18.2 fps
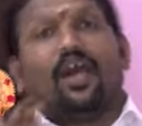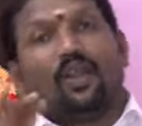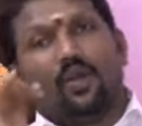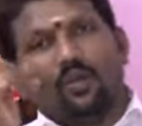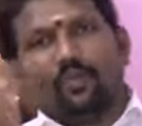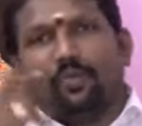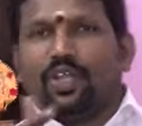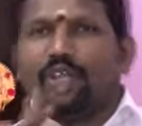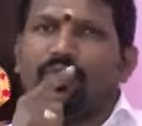
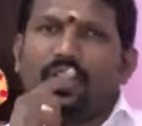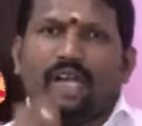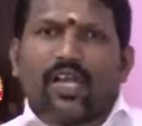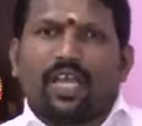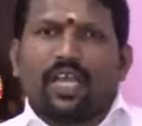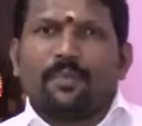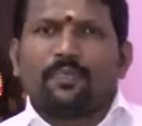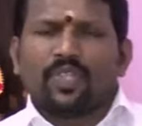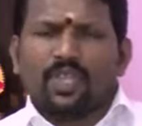அருள்
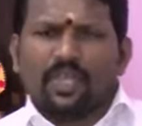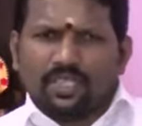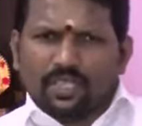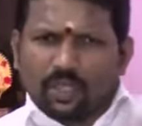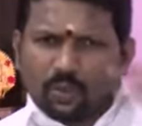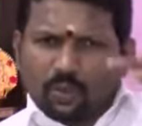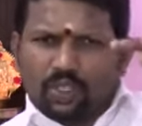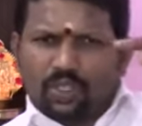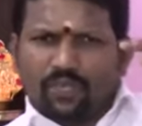புரிவாங்க
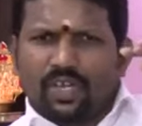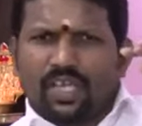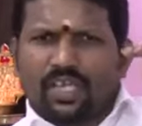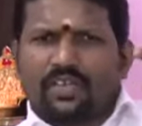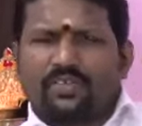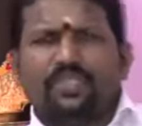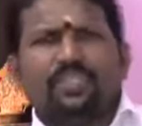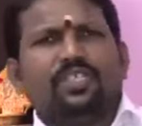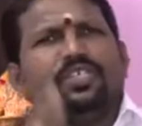இந்த குத்து
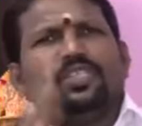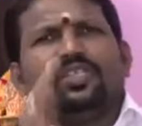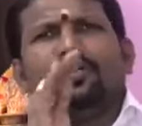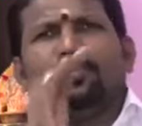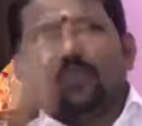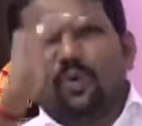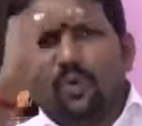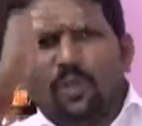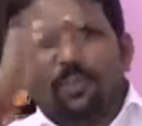விளக்கை வந்து
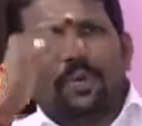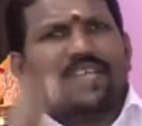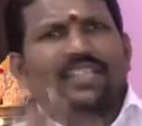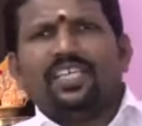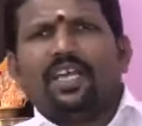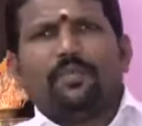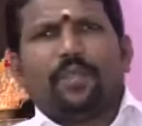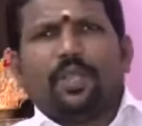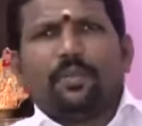மூணு
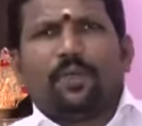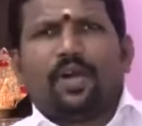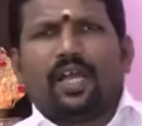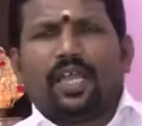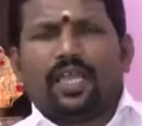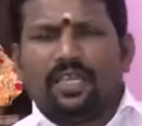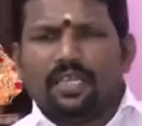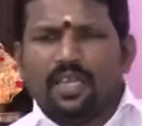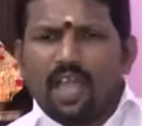பகுதியாக
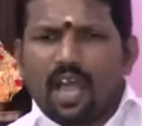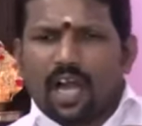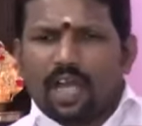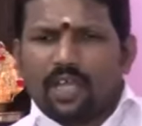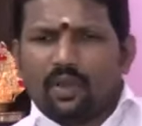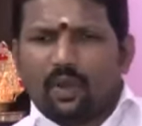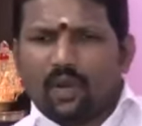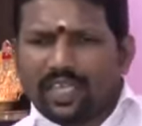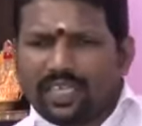பிரிப்பாங்க
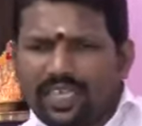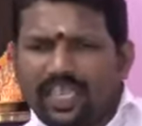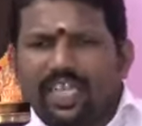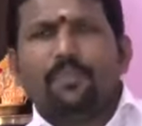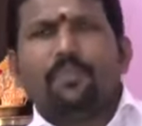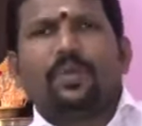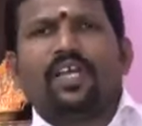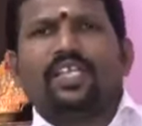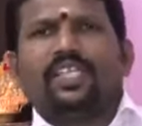அதனோட
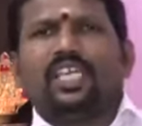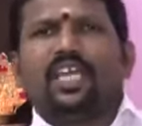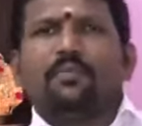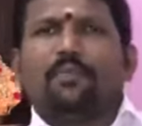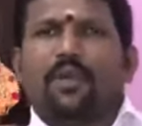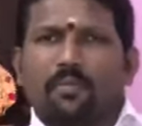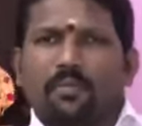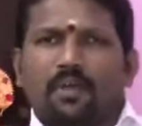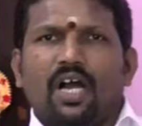கீழ்ப்பகுதியை
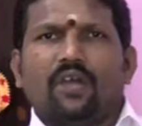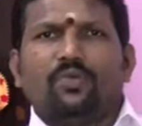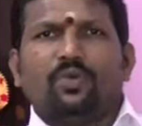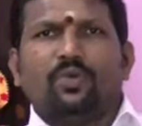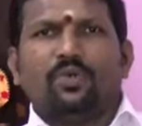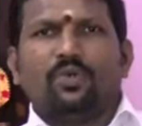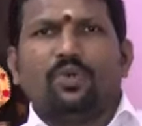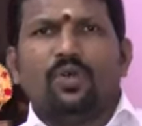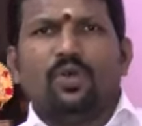
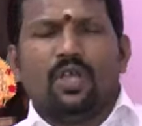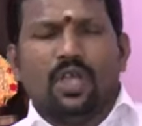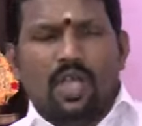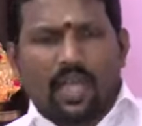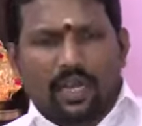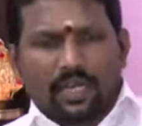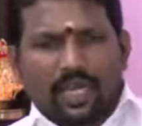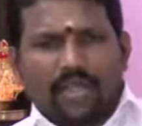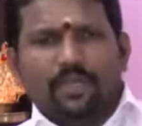பிரம்மாவும்
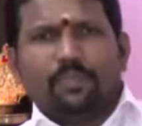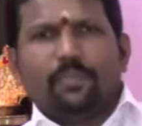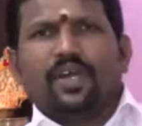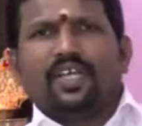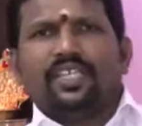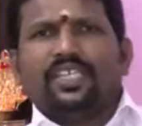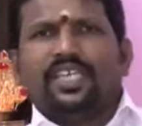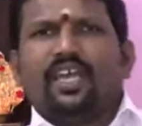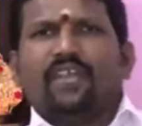
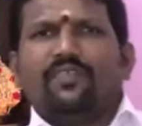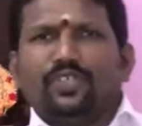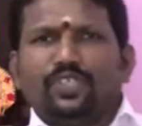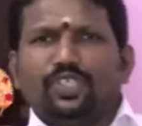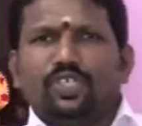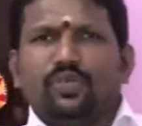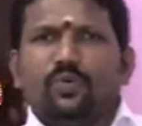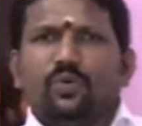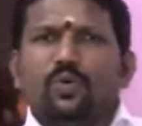நடுப்பகுதியை
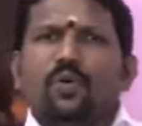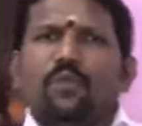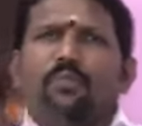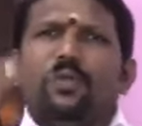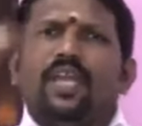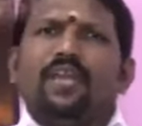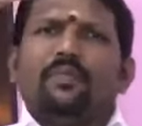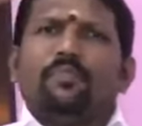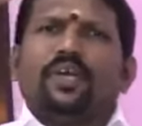விஷ்ணுவும்
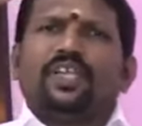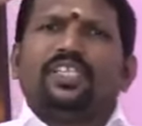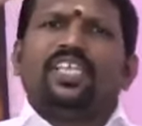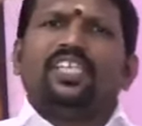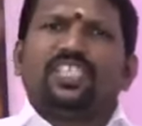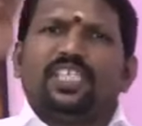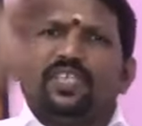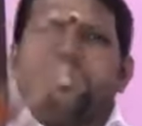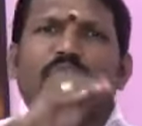மேல்
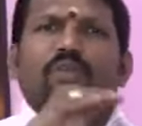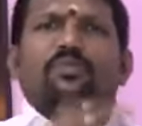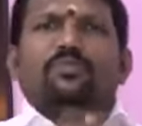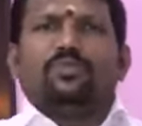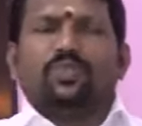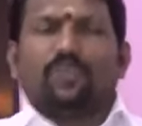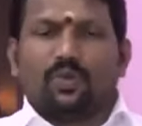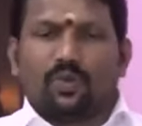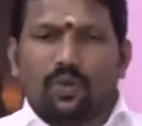பகுதியை சிவனும்
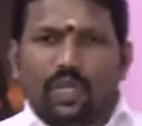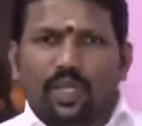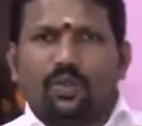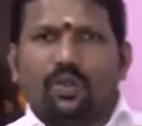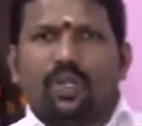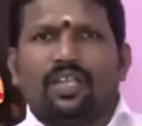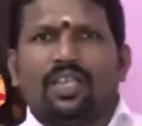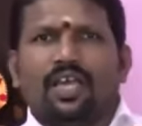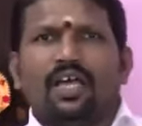கொடி
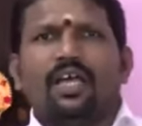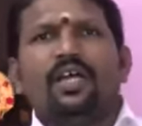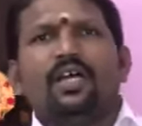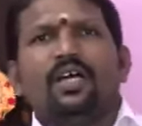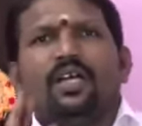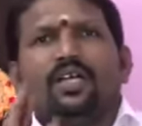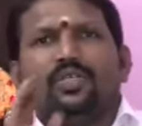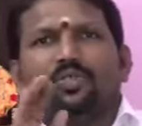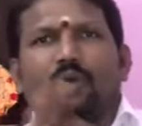கொண்டதாக
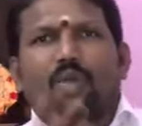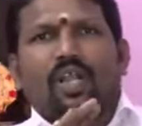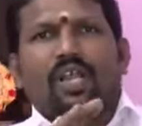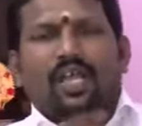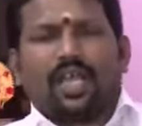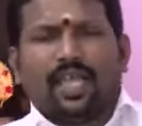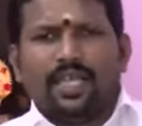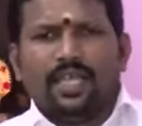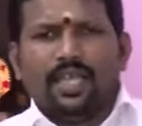
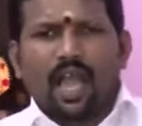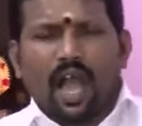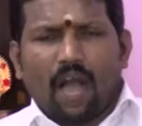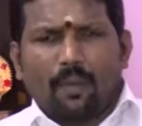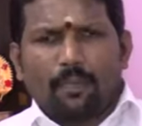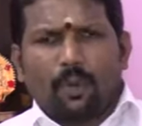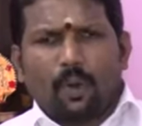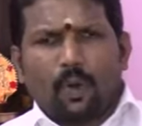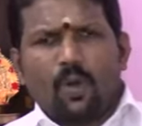சொல்கிறாங்க
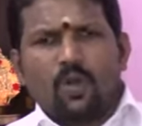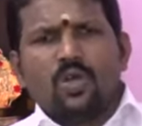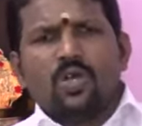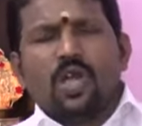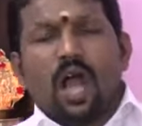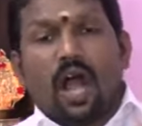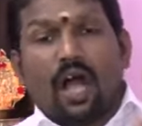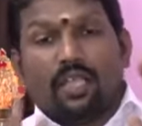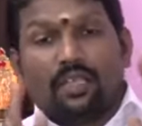அப்போது
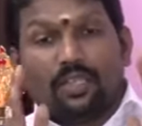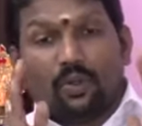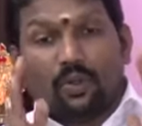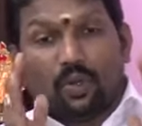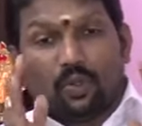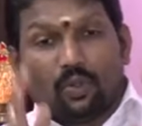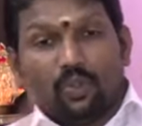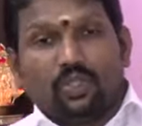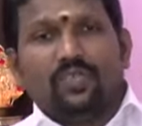அந்த
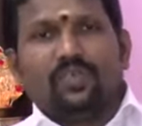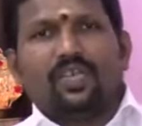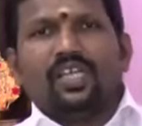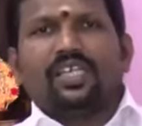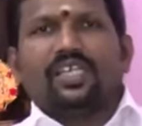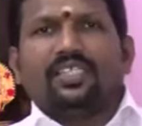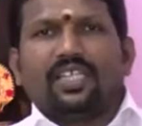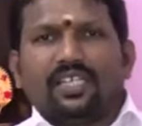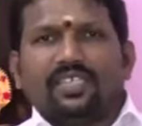ஒரு குத்து
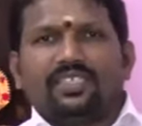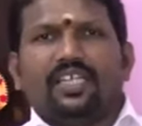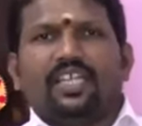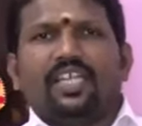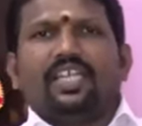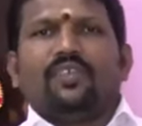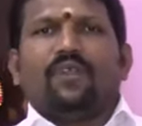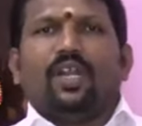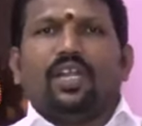விளக்கு
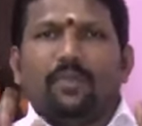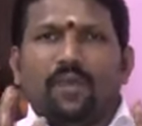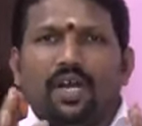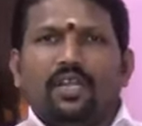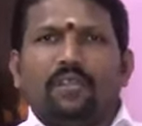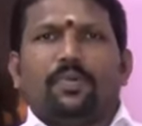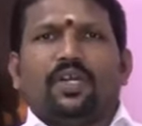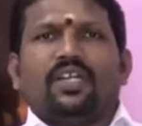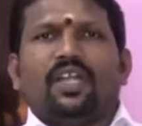தினசரி
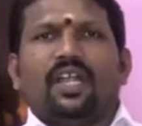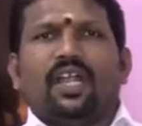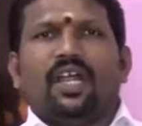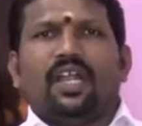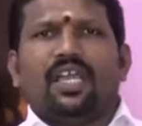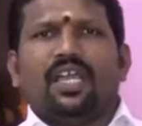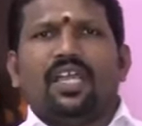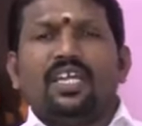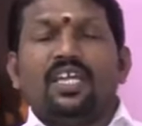வழிபாடு
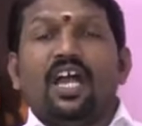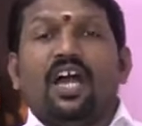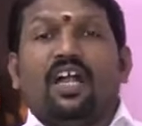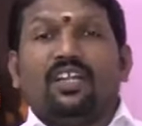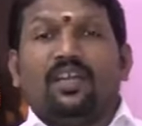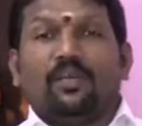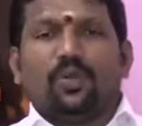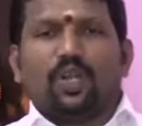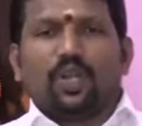பண்ணினாலே
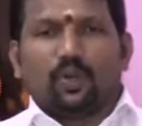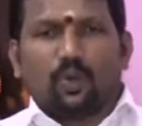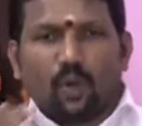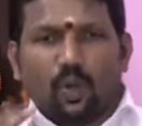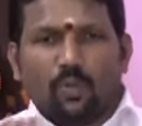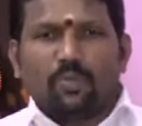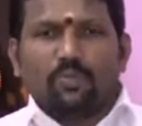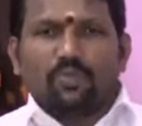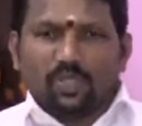நம்மளுடைய
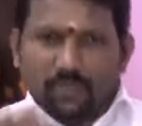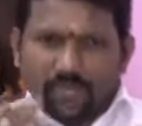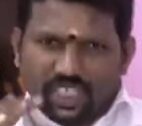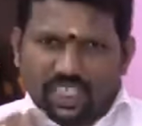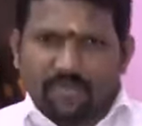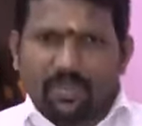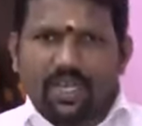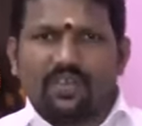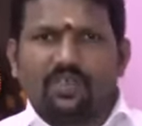குடும்பம்
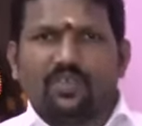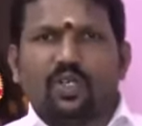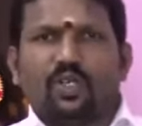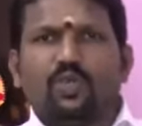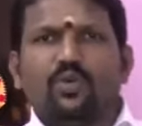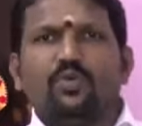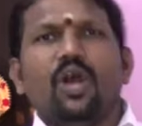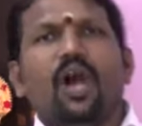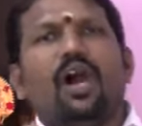சுபிச்சமாக
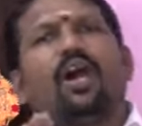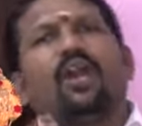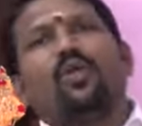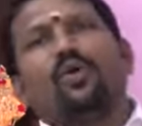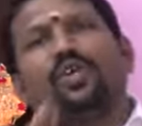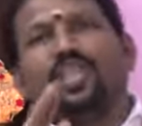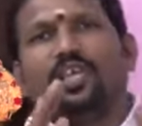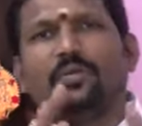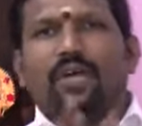இருக்கும்
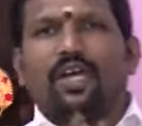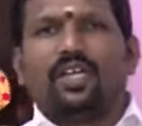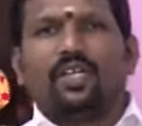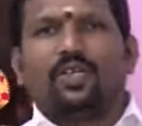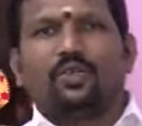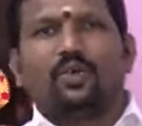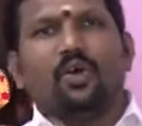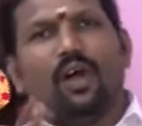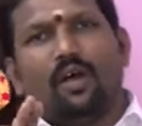ஆரோக்கியமாக
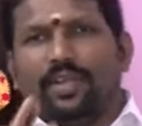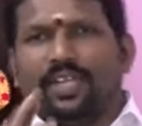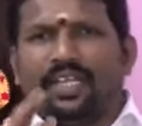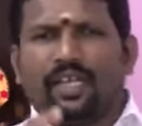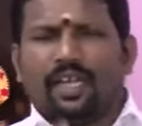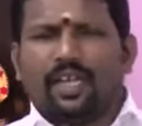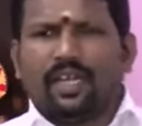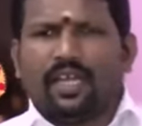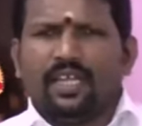இருக்கும்
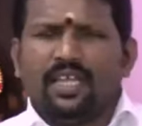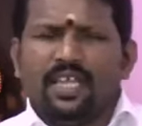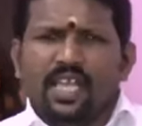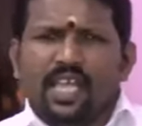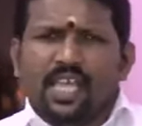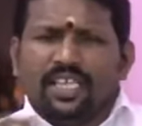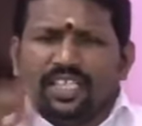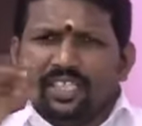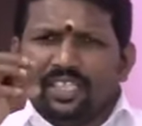அப்படிங்கிறாங்க
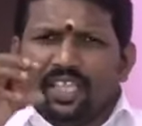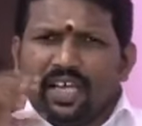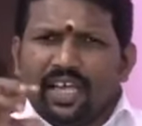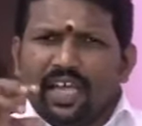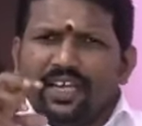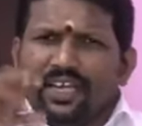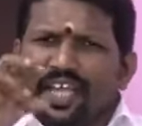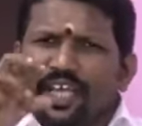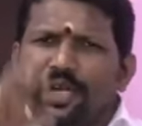இந்த
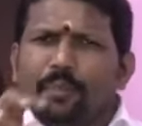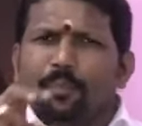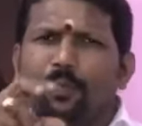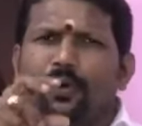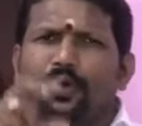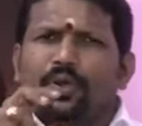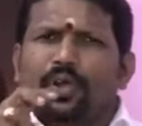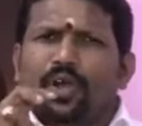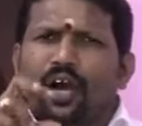
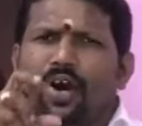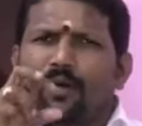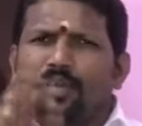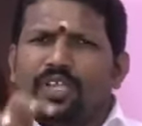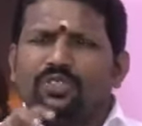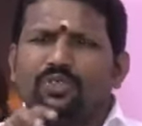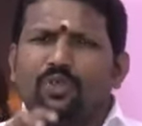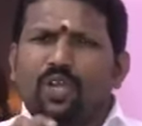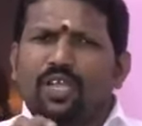நெருப்பு
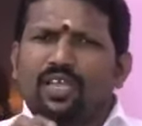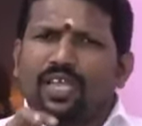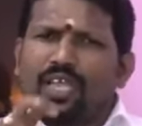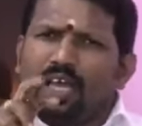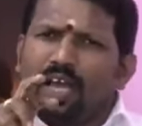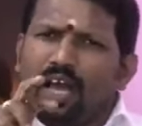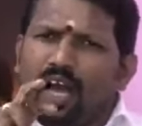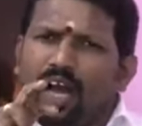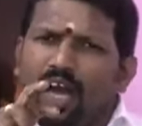அப்படின்னு சொல்கிறத
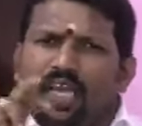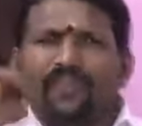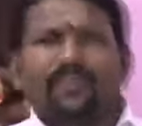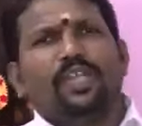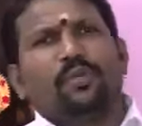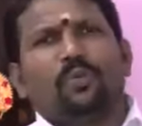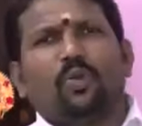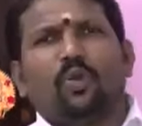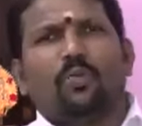
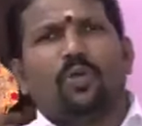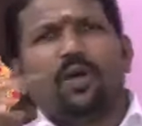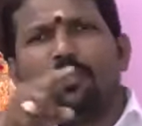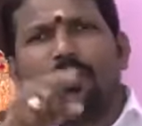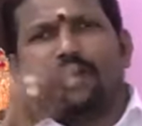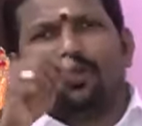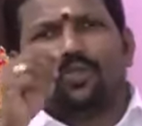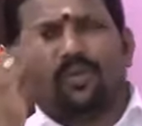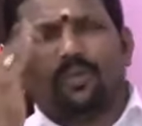அறிவியல்
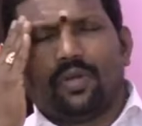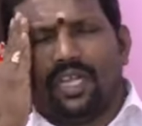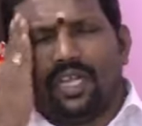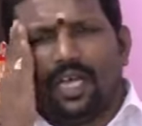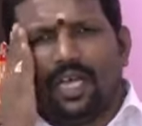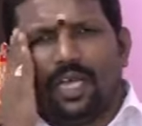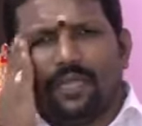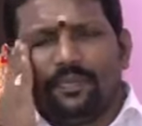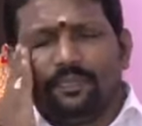பூர்வமாக பார்த்தோம்
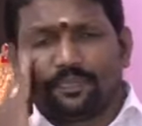அப்படின்னா